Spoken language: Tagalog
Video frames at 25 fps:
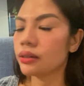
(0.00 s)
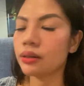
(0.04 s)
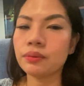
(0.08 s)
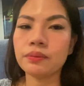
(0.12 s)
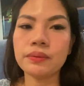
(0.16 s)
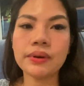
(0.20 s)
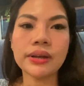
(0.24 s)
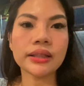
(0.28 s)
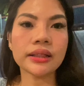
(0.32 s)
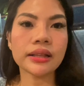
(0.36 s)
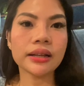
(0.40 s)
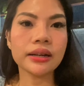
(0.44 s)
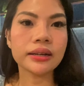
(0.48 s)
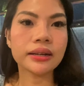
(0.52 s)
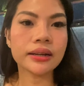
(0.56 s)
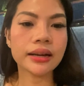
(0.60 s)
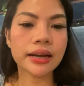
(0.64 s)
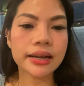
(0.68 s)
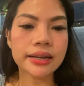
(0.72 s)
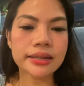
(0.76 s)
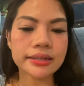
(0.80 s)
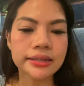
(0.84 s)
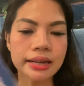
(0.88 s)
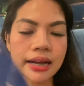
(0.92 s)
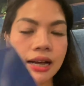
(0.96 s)
Wait lang
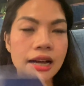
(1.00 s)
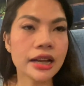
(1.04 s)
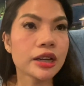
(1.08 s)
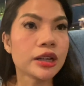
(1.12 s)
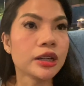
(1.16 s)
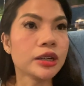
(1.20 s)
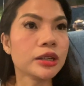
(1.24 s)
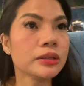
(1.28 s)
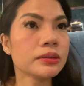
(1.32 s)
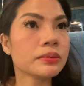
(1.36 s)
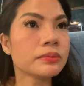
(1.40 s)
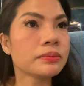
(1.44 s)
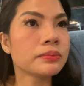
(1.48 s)
guys sa ano.